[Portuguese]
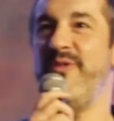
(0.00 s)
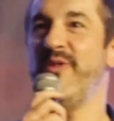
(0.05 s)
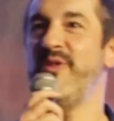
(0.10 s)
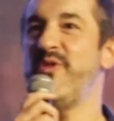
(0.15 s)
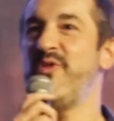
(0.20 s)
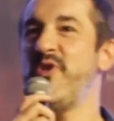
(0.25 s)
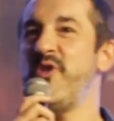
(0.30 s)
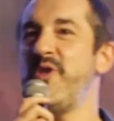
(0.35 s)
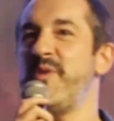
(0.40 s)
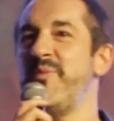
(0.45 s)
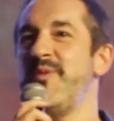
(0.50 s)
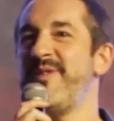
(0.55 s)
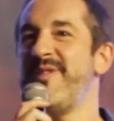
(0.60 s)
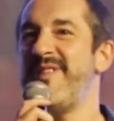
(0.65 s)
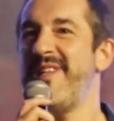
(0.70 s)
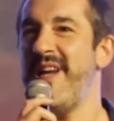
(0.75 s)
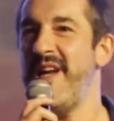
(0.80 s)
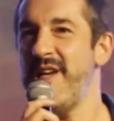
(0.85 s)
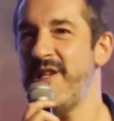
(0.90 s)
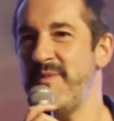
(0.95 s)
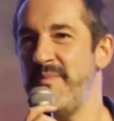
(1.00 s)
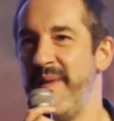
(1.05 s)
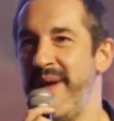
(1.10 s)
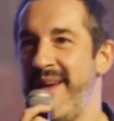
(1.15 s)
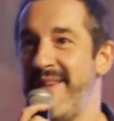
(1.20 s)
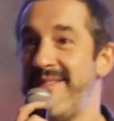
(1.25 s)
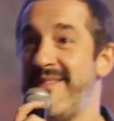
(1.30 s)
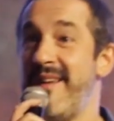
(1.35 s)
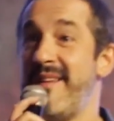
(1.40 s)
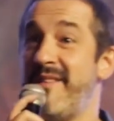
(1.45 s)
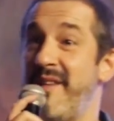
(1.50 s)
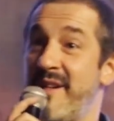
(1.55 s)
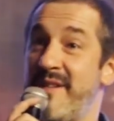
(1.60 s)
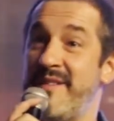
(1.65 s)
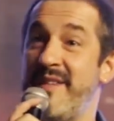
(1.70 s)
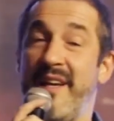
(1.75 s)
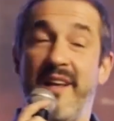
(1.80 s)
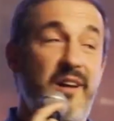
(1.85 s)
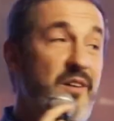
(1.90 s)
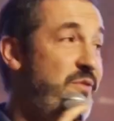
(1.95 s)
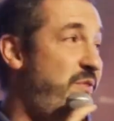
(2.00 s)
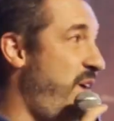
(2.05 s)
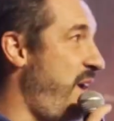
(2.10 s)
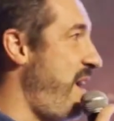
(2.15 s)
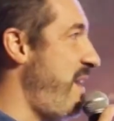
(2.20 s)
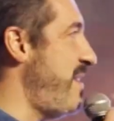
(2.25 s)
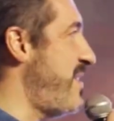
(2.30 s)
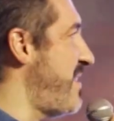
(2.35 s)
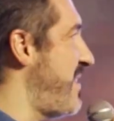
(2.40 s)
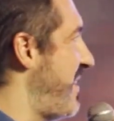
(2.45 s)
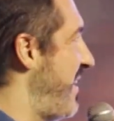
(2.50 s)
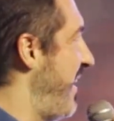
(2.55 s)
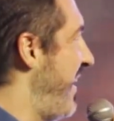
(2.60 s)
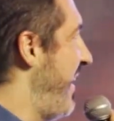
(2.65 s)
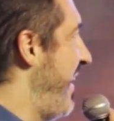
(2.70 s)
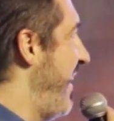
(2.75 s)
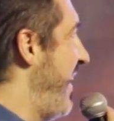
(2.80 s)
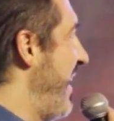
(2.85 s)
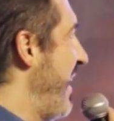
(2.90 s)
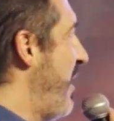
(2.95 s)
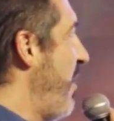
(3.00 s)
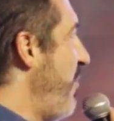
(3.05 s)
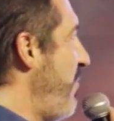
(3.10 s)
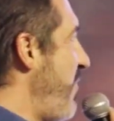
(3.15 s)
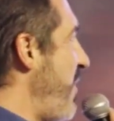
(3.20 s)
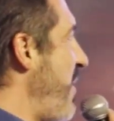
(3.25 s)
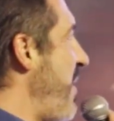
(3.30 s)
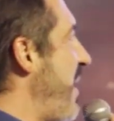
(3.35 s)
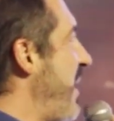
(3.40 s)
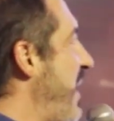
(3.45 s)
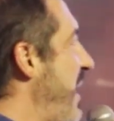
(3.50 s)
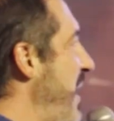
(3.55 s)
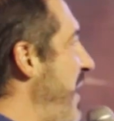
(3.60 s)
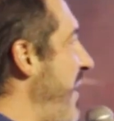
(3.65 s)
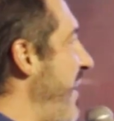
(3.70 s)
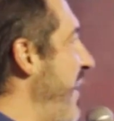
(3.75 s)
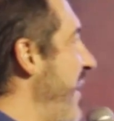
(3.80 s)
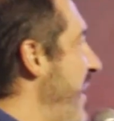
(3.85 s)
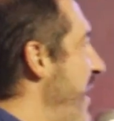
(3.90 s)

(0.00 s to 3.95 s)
Nos últimos três meses, é a terceira vez que eu venho aqui